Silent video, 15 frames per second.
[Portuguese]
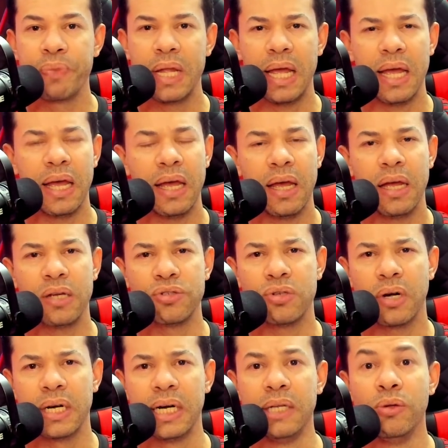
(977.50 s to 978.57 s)
é,
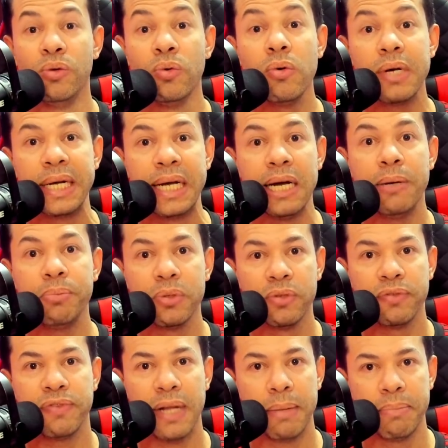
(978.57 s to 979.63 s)
jogando no campo do
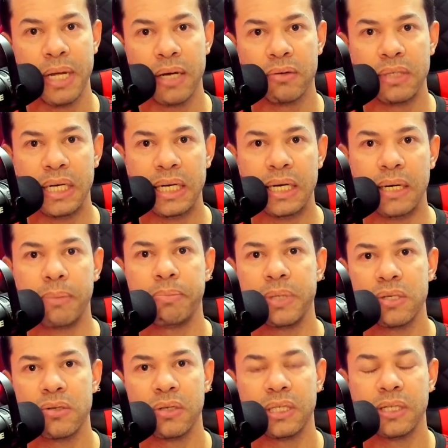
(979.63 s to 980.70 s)
Flamengo, né, cara?
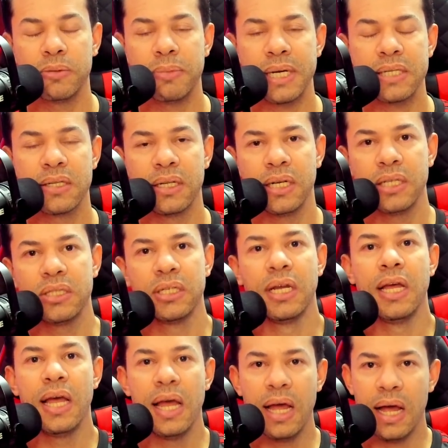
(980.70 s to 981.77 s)
Pressionando bastante.
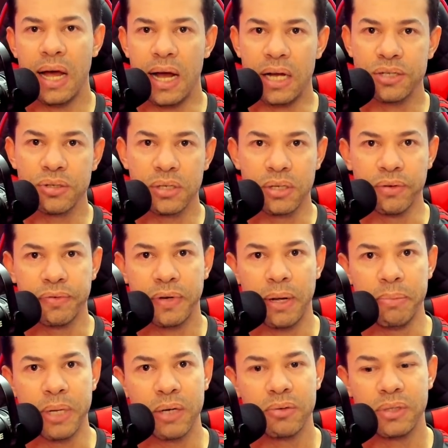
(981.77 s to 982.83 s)
Acho que o
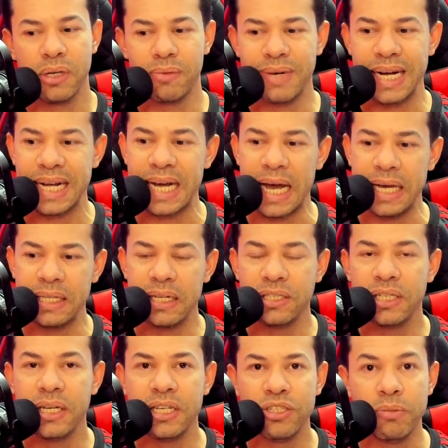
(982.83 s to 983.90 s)
Flamengo deu uma caída de
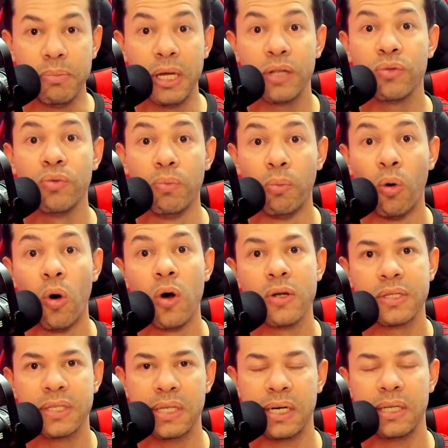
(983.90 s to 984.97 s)
rendimento
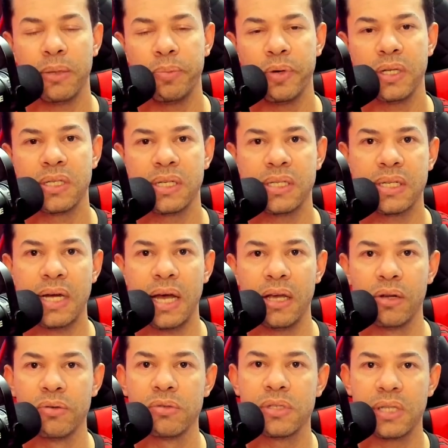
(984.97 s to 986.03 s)
monstra depois que
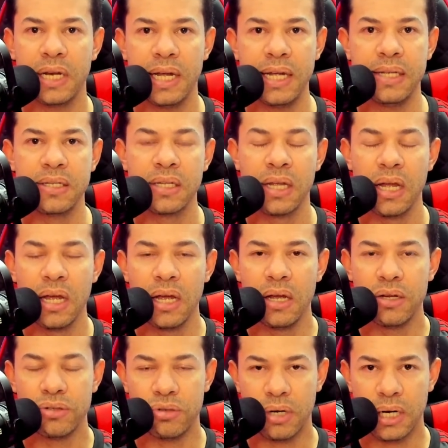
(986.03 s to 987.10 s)
saíram os três
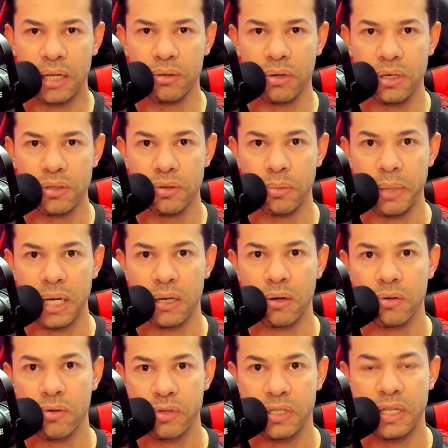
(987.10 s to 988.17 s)
jogadores do Mengão
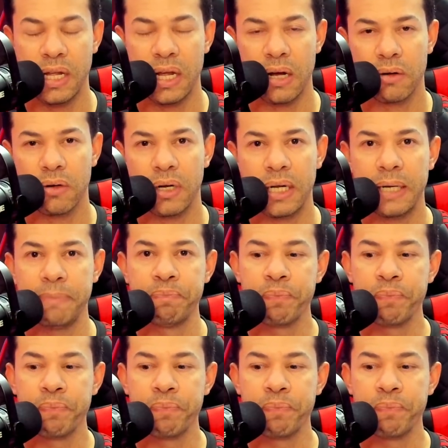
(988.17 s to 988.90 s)
que eu citei agora